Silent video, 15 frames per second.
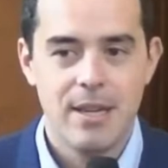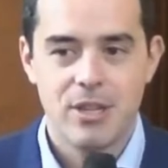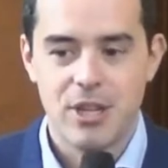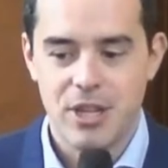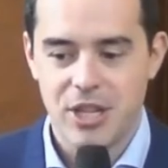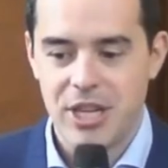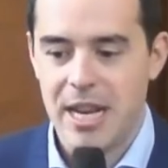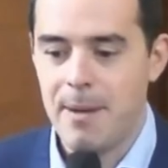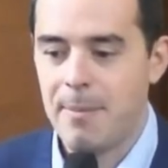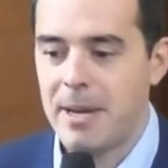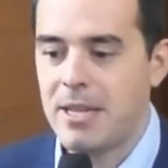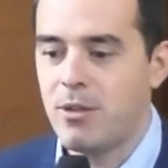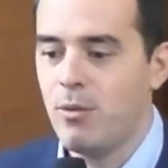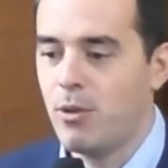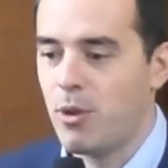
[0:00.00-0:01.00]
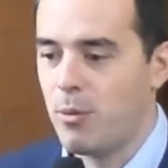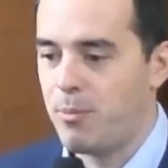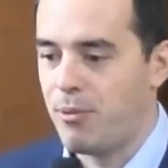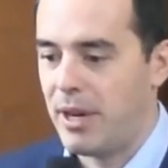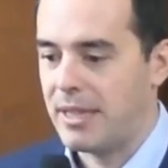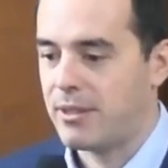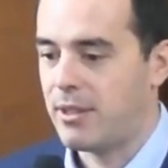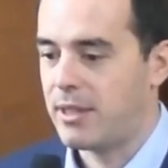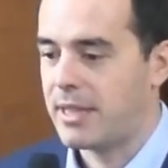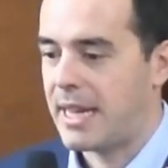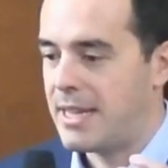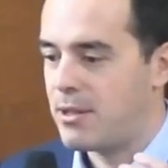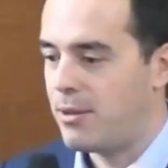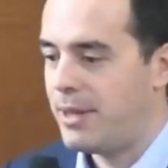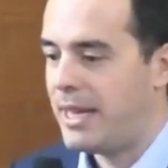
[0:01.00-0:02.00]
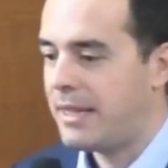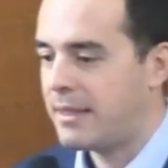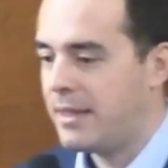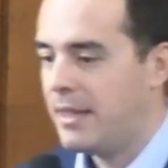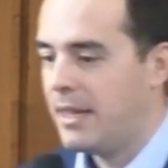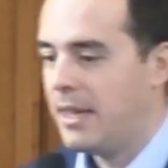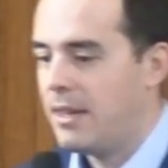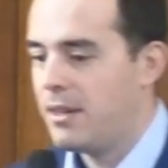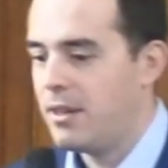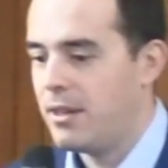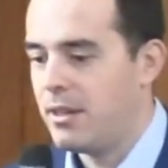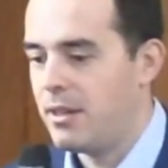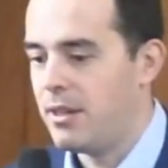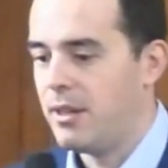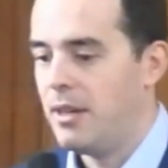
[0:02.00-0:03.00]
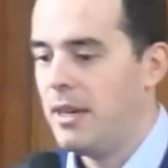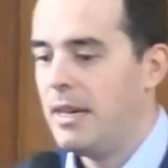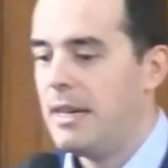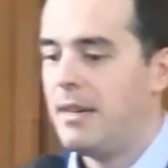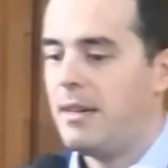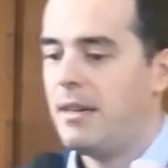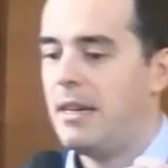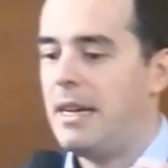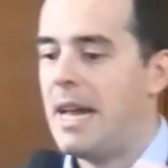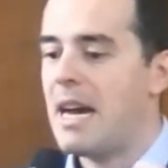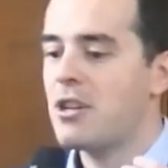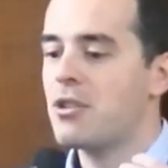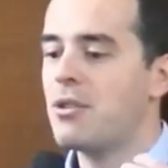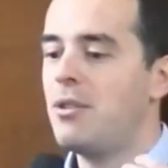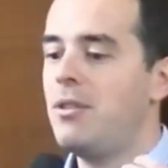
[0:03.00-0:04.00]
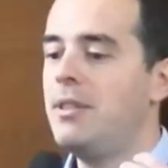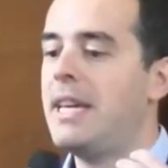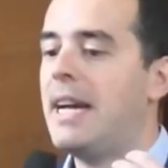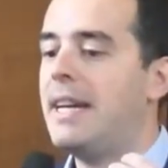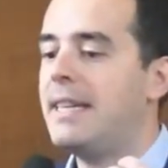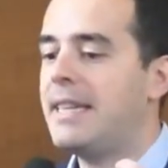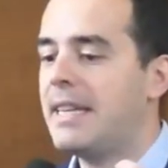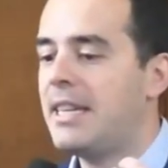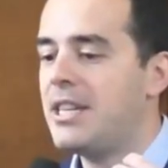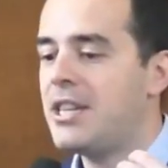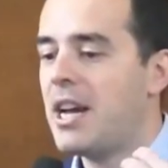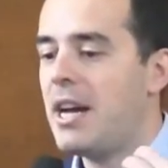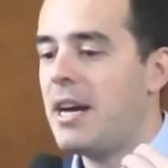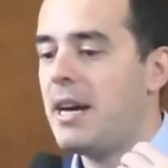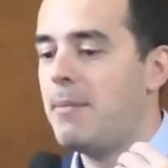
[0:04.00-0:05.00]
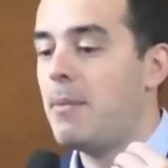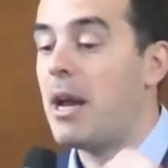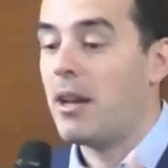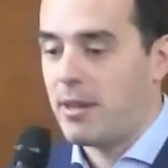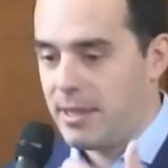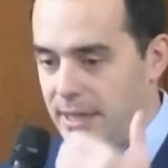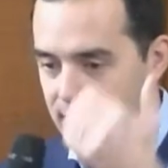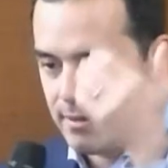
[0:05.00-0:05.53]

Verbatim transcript: J'ai l'impression que pour être très honnête, euh, l'argent, il y a, y a, déjà, voilà,